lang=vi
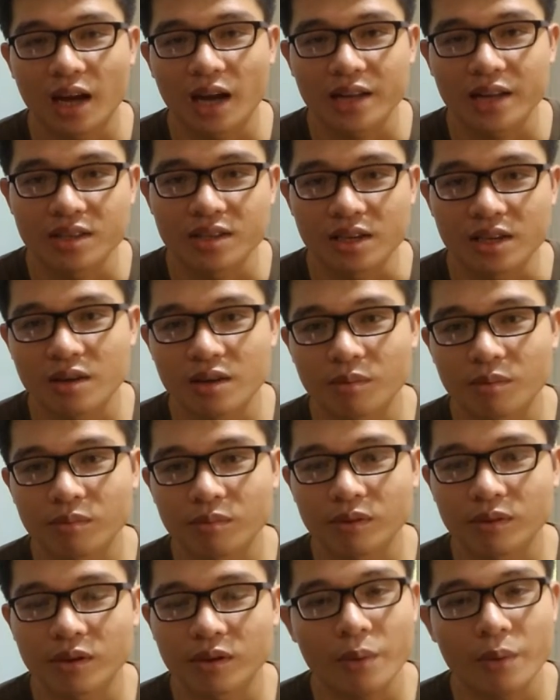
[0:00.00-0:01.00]
anh chị trong
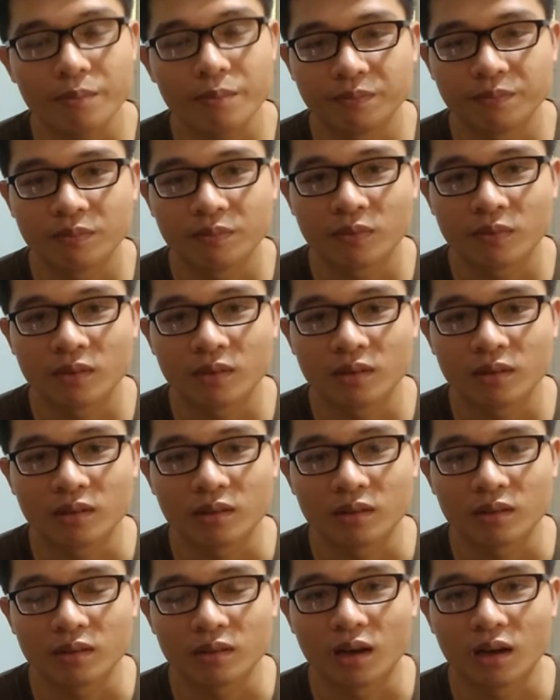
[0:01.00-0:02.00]
cái group
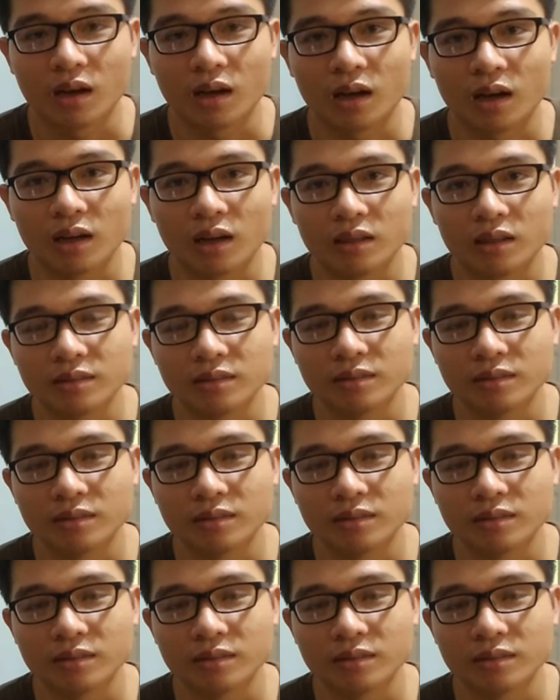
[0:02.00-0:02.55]
à,